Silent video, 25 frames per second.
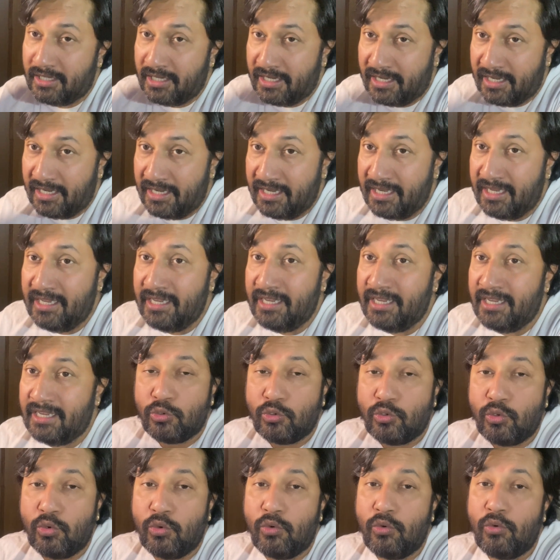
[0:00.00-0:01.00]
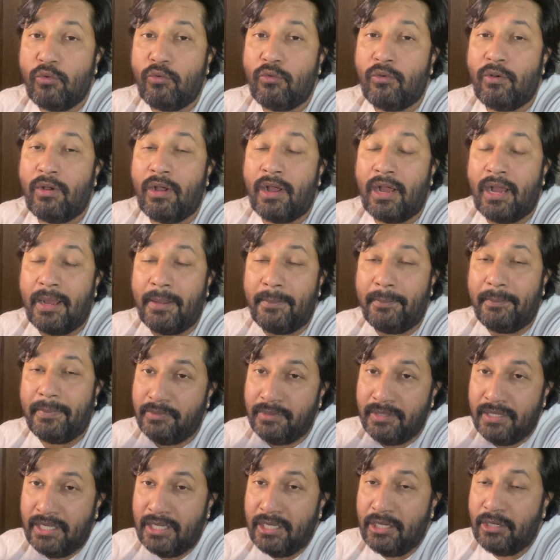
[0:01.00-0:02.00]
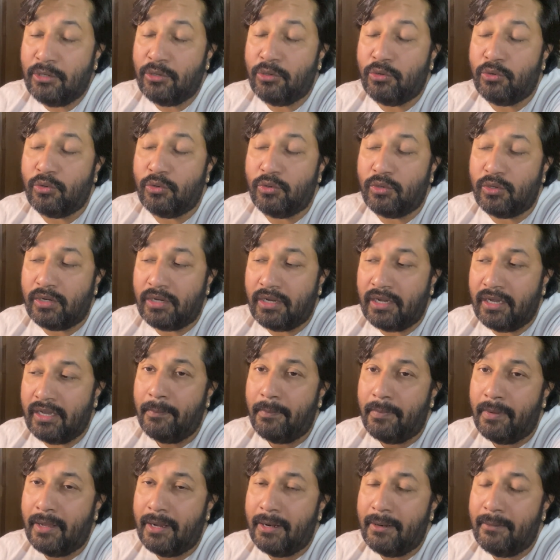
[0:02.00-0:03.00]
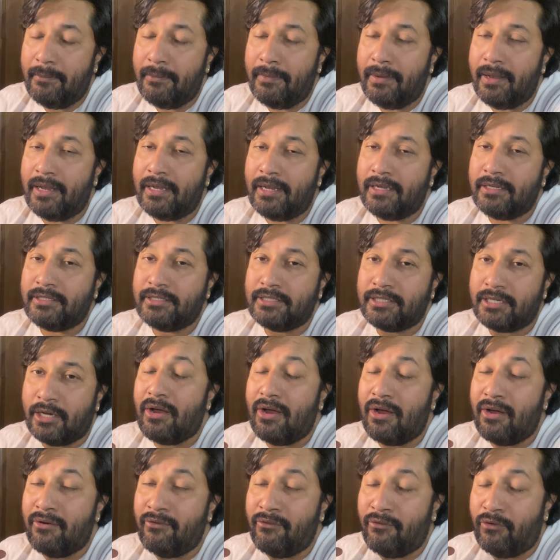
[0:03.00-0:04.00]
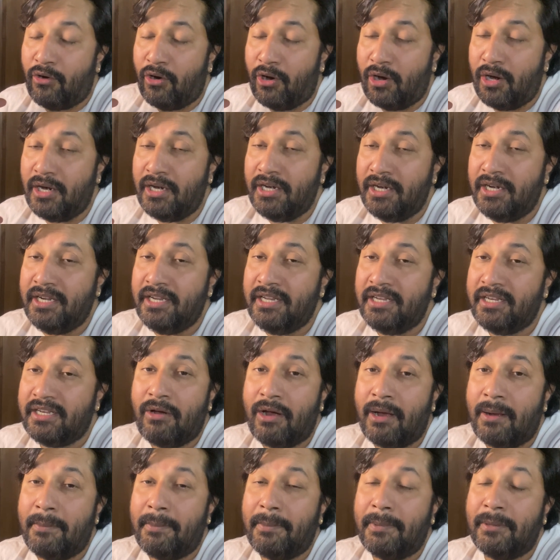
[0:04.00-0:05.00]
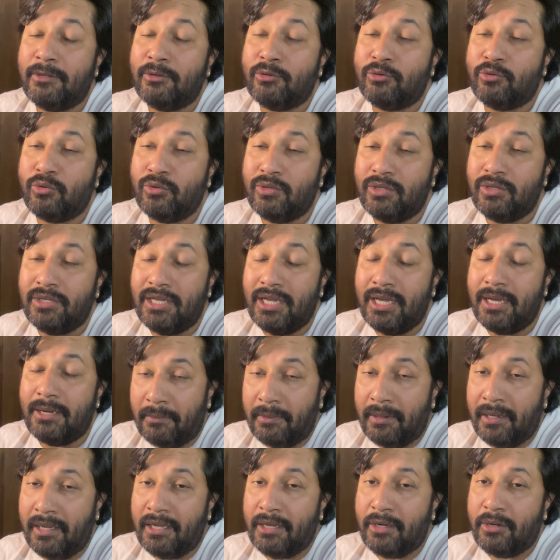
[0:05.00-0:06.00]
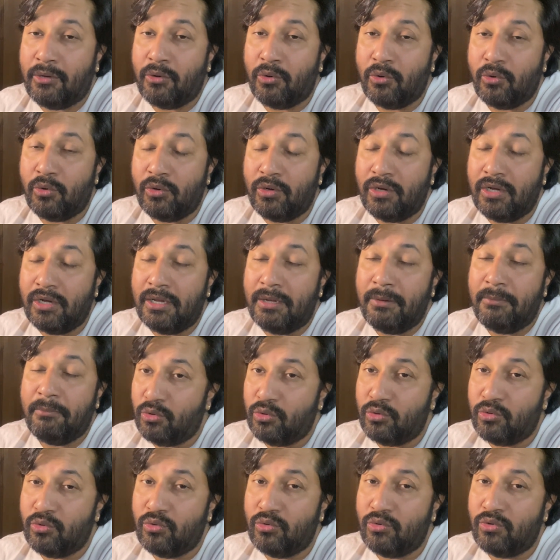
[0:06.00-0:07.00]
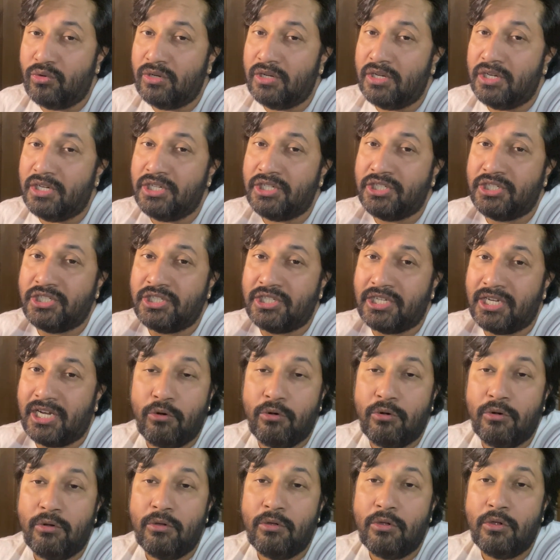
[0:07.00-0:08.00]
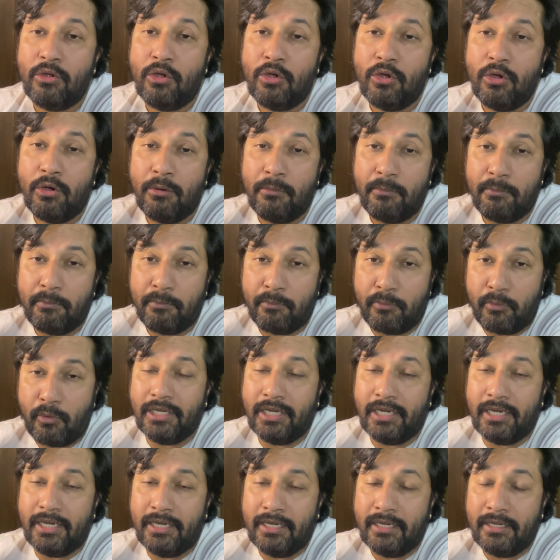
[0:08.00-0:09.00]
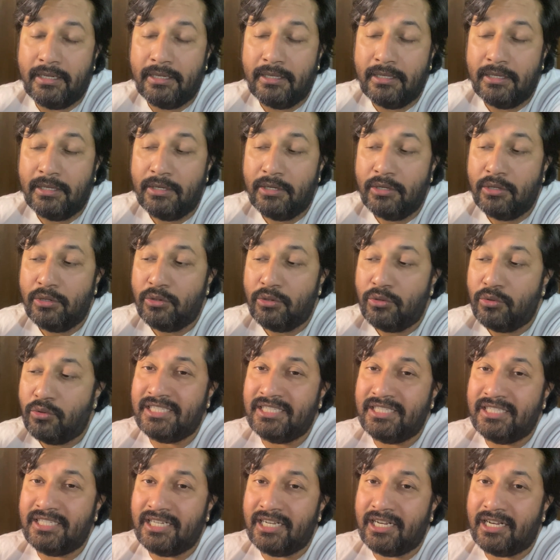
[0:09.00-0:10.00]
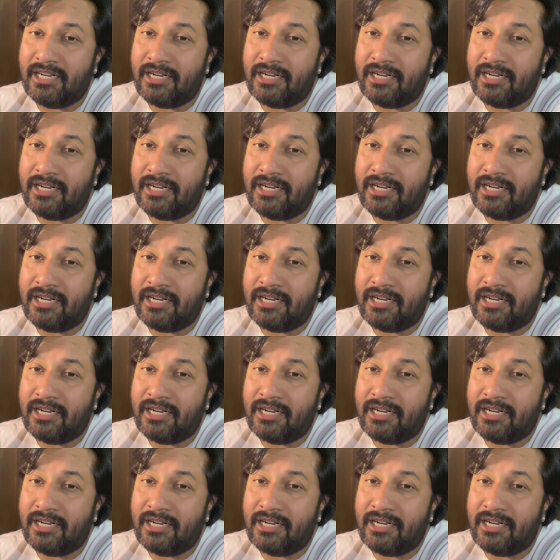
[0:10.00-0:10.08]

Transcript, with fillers: तो वहाँ पे टेस्ट भी हो रहे हैं पर मैं चाहूंगा कि आप अवॉइड ही करिए क्योंकि वहाँ पर दुनिया भर की पब्लिक होगी बहुत सारे लोग होंगे शायद आपको प्रॉब्लम हो जाए क्योंकि ऐसी जगहों पर